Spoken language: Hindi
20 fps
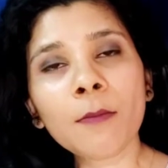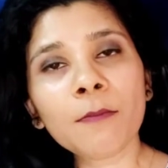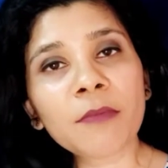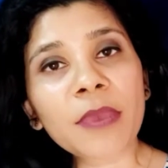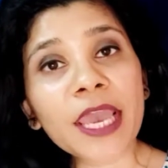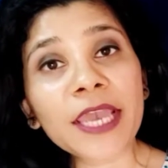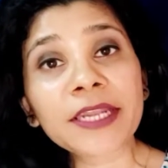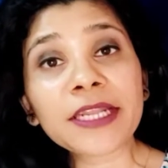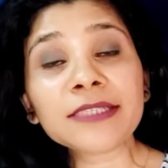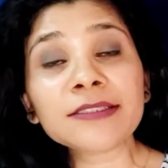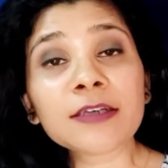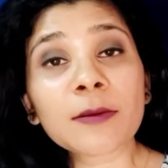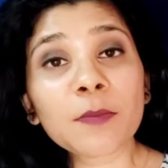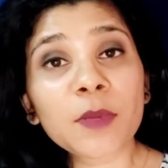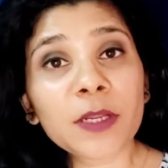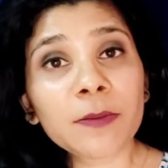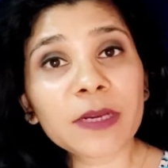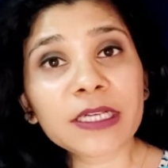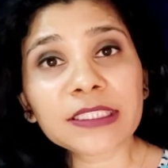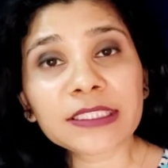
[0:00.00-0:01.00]
मैंने
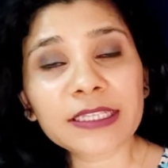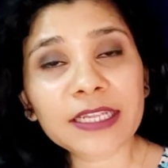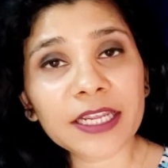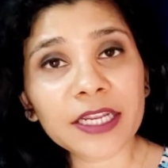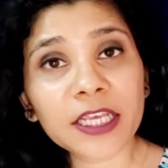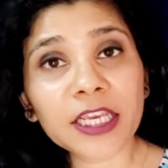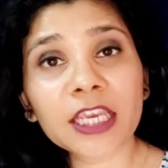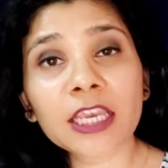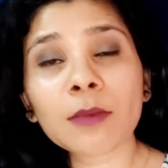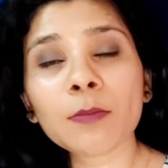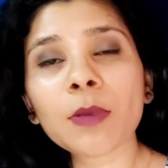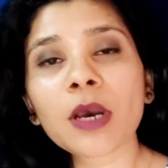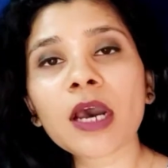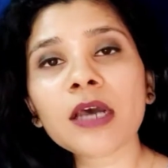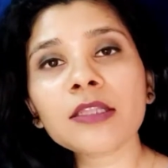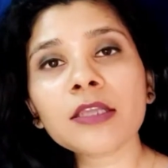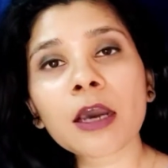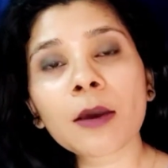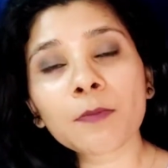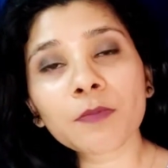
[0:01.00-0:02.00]
सप्लीमेंट्स लेने के
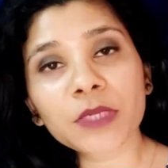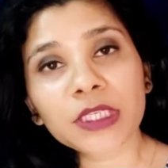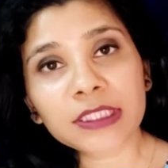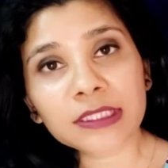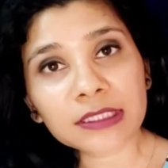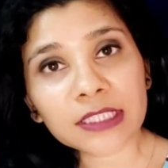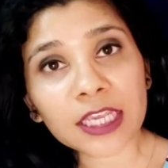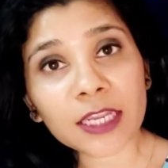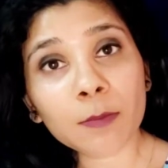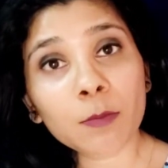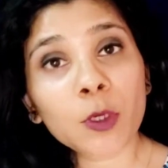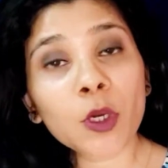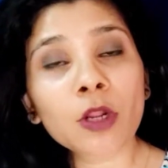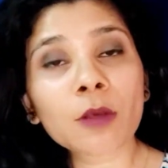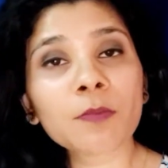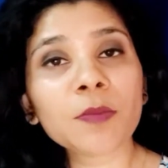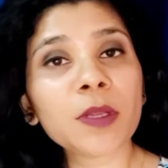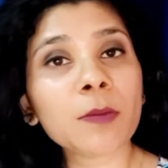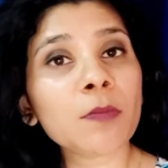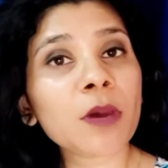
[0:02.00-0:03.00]
बाद अपनी स्किन में और
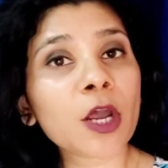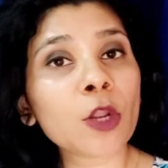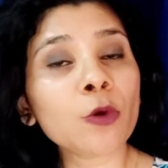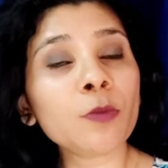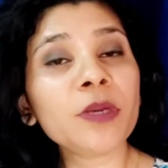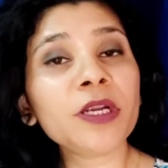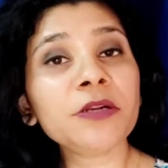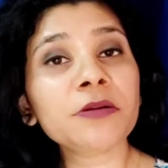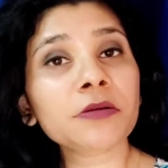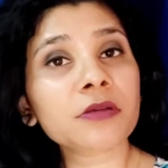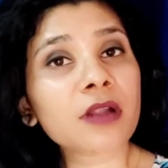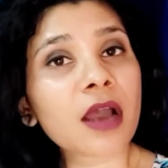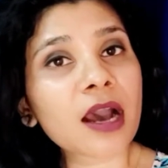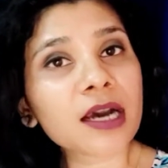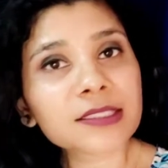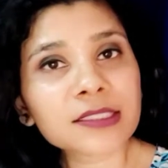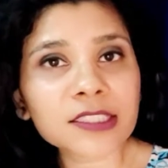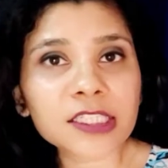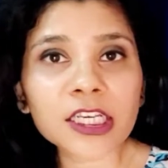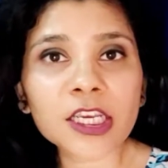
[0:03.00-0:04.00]
अपने बालों में
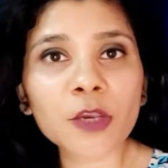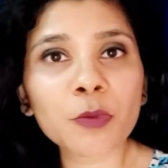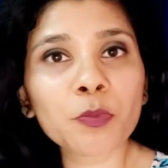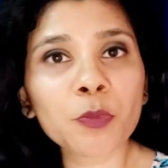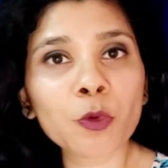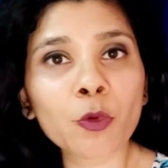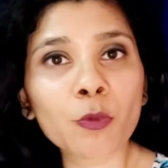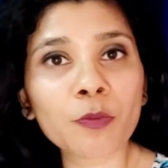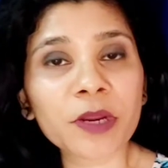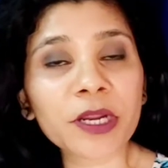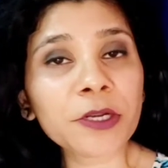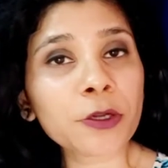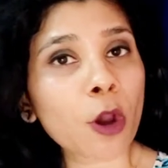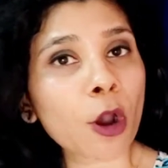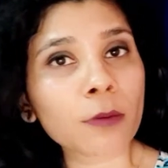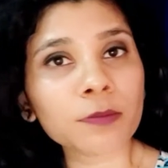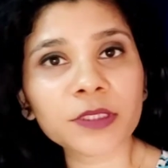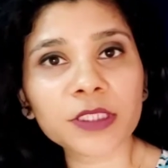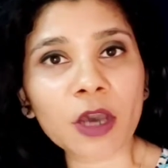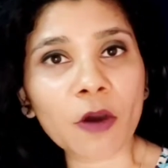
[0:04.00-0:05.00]
ड्रास्टिक इम्प्रूवमेंट
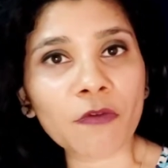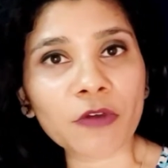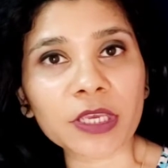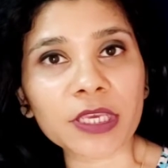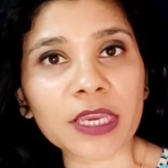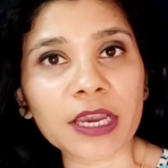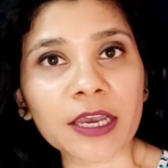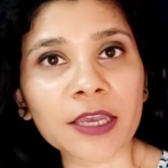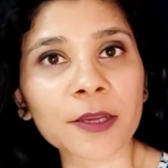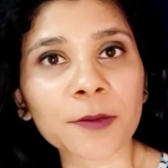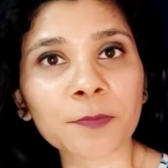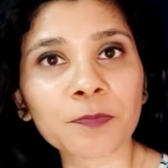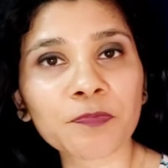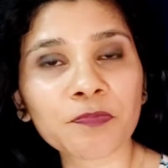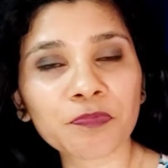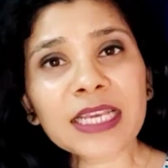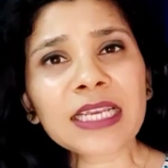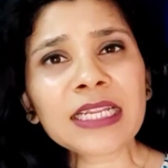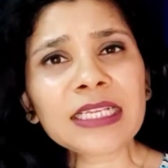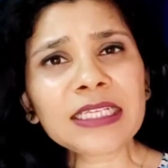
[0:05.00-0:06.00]
ऑब्जर्व किया है
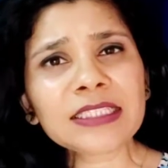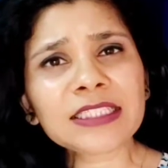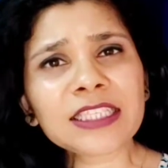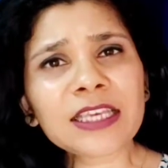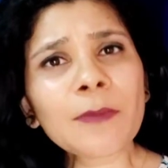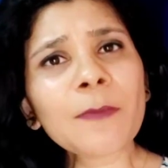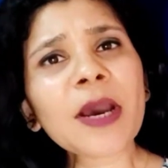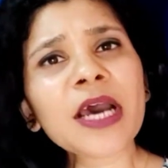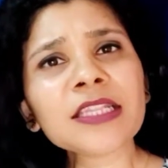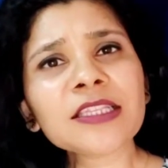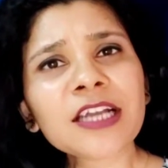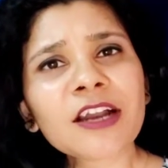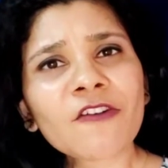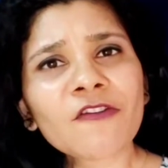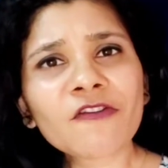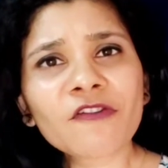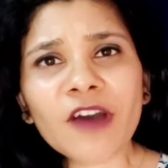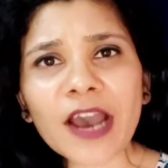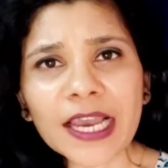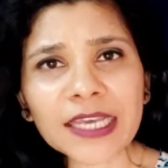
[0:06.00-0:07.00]
लेकिन इसी बात का
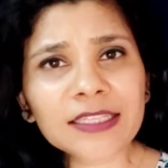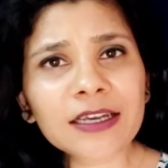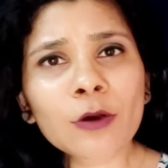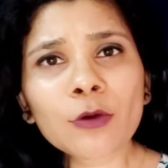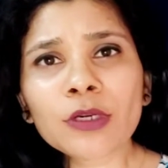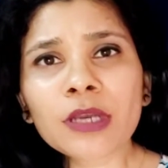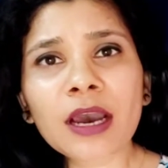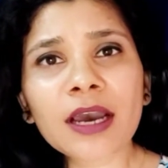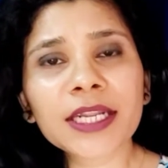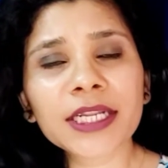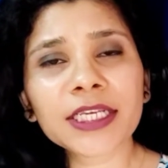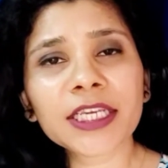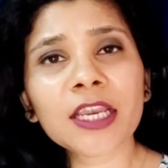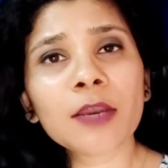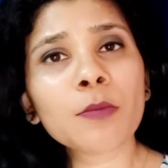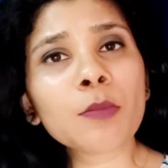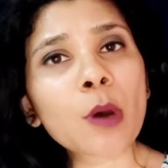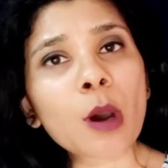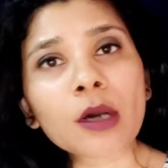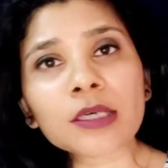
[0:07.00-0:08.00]
फायदा उठा रही
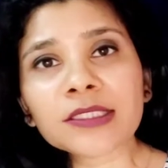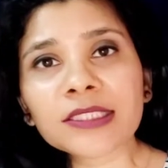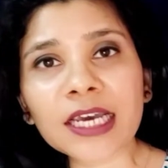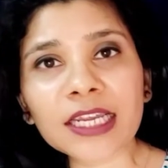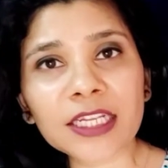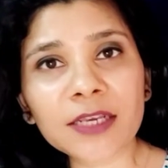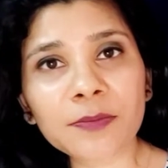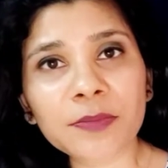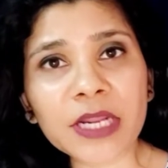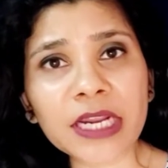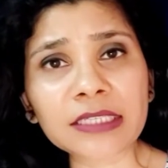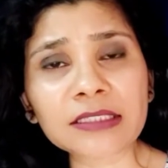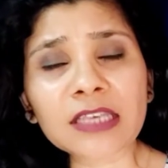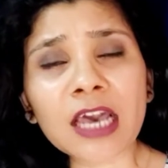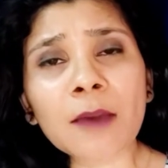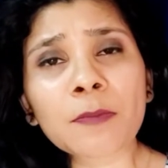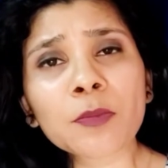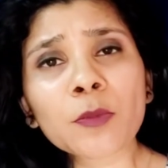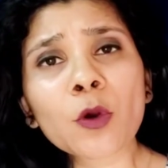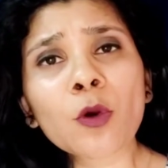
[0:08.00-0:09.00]
है बहुत सारी ब्रांड्स
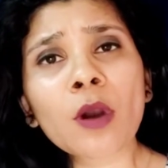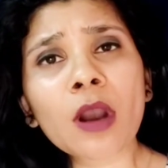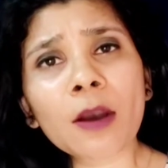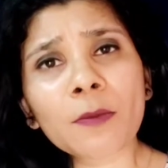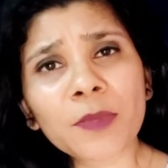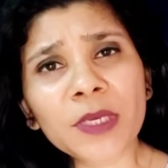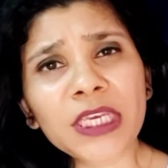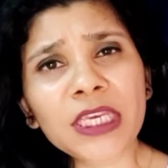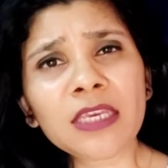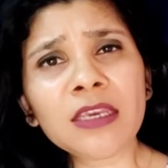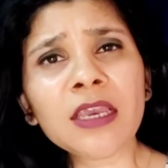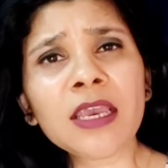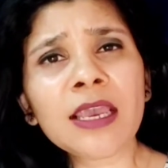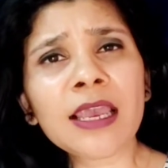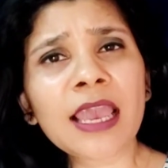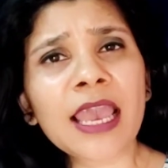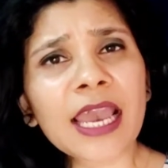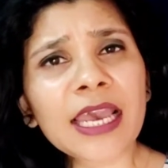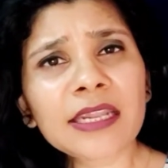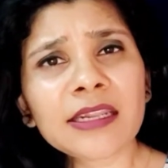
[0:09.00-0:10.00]
आपको अभी
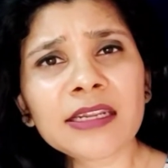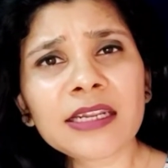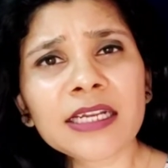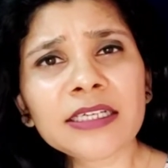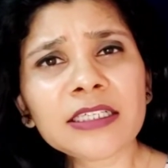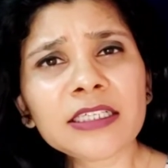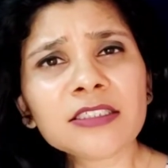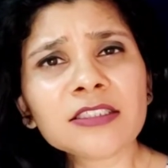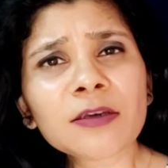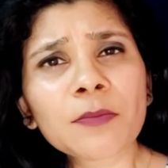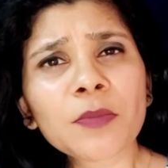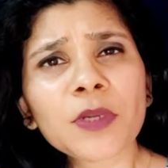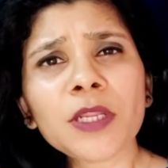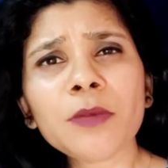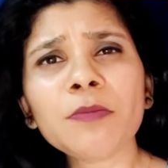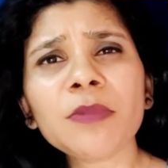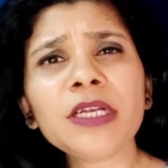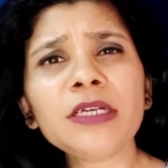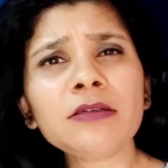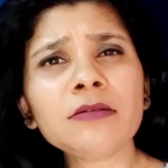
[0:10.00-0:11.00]
हेयर रिलेटेड
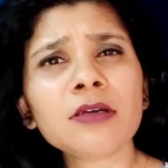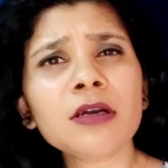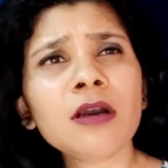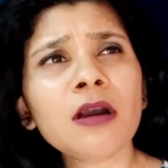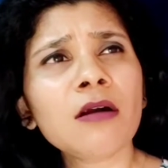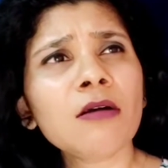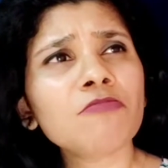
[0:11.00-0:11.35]
सप्लीमेंट